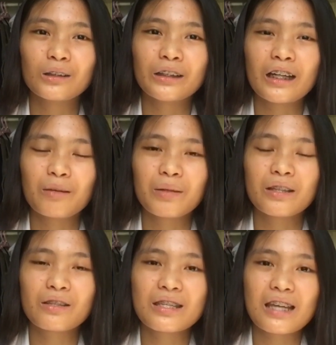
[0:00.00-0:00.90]
honor
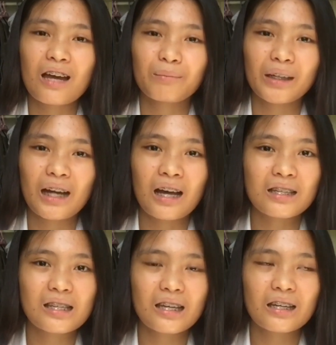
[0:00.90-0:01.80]
namin doon sa aming
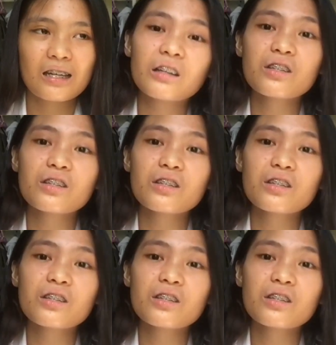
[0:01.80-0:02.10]
klase.